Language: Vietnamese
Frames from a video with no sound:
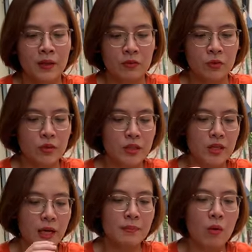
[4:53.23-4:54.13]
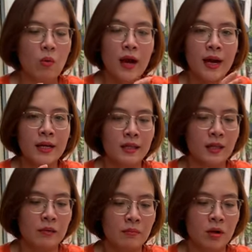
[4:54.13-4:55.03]
Ví dụ như những cái màu khác ấy
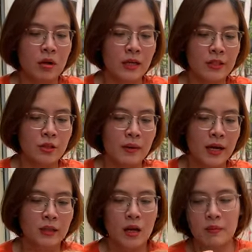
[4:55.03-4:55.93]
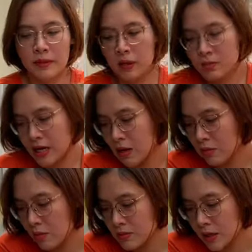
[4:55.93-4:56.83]
thì mọi người để cho bé ăn cơm thì không sao,
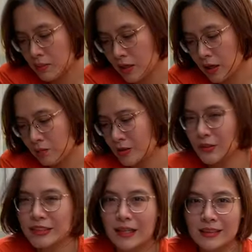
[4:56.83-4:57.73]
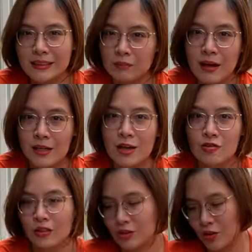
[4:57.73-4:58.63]
không sợ bạc lông. Ví dụ trắng thì chẳng bạc cái
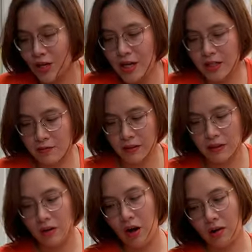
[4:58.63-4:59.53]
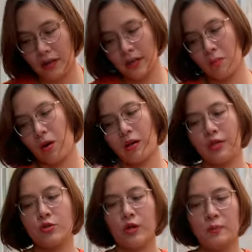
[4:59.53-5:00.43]
đầu nữa rồi. Nhưng với nâu đỏ này thì mọi người
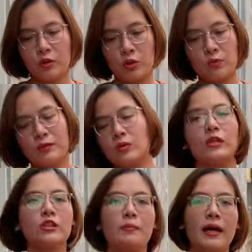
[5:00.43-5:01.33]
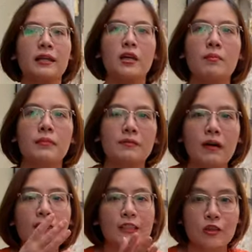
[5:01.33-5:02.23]
nên chú ý một chút. Ví dụ là cho bé ăn cơm, mình
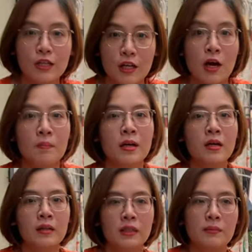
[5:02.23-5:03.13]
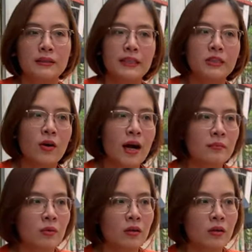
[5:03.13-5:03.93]
vẫn phải cho ăn cơm, nhưng mà sẽ cho ăn